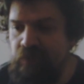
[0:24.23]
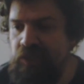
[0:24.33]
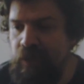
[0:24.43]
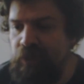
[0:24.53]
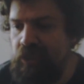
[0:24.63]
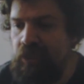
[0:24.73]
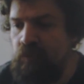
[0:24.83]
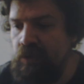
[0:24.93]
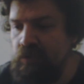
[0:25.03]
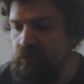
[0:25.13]
básicamente,
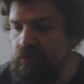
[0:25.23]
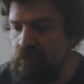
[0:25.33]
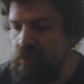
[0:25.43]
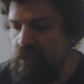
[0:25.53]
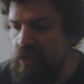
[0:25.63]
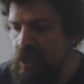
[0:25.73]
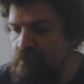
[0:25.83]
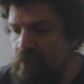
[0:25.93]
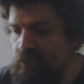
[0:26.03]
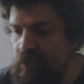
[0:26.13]
nuevos,
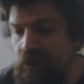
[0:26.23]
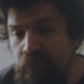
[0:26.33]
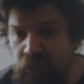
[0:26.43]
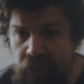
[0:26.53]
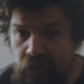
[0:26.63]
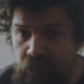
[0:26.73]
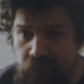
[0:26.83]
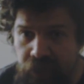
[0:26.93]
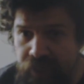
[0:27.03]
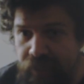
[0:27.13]
vamos a hablar un poquito
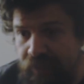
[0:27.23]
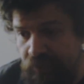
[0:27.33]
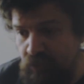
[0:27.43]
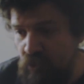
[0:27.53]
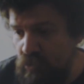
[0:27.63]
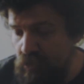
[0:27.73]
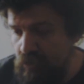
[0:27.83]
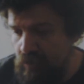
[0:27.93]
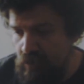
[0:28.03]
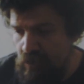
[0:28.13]
acerca de qué son
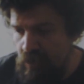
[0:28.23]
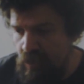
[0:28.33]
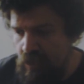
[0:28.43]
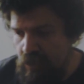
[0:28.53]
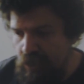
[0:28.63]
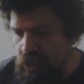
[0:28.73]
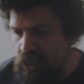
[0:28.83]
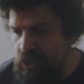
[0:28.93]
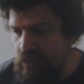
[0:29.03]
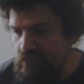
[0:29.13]

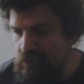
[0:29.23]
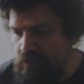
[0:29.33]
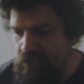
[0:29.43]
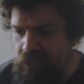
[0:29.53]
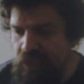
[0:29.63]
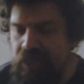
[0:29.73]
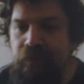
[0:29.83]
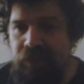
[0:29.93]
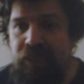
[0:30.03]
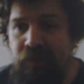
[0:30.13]
y si
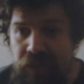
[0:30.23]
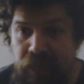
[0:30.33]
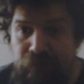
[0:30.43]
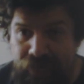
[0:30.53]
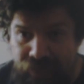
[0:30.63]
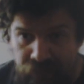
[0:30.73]
realmente vale la pena.